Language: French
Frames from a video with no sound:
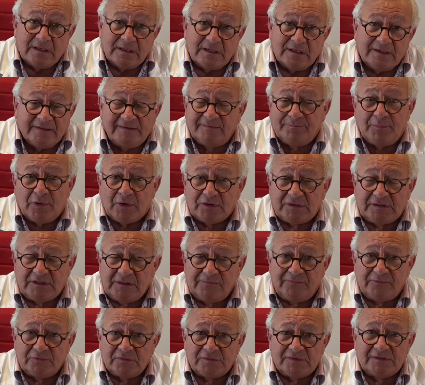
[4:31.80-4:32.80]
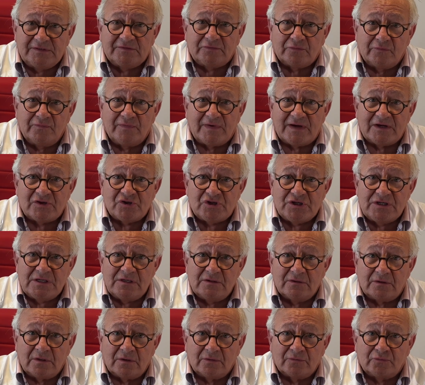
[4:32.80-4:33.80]
Les sportifs aussi sont
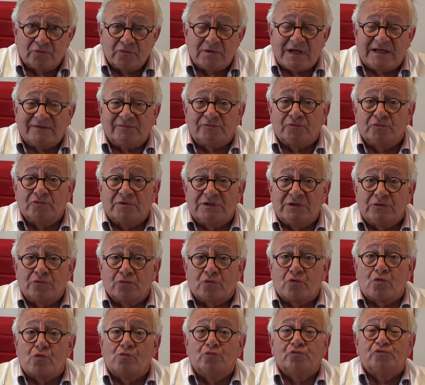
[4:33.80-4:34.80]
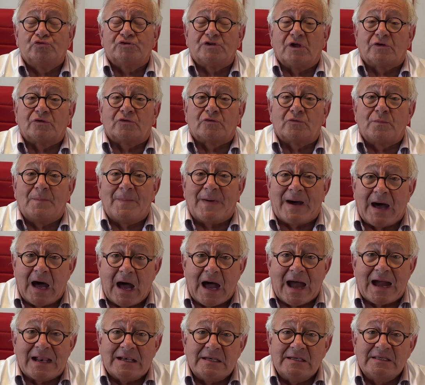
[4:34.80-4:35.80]
fragiles, en tout cas ceux qui ne consentent pas
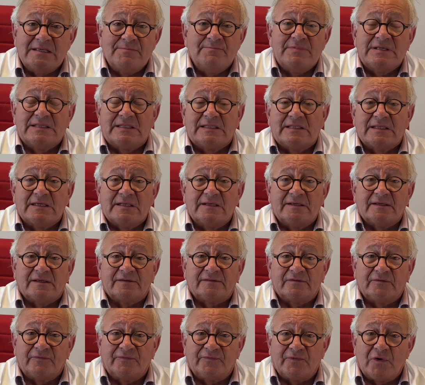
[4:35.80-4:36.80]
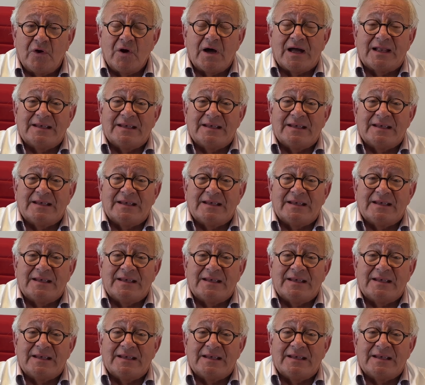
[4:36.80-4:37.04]
à limiter leurs efforts,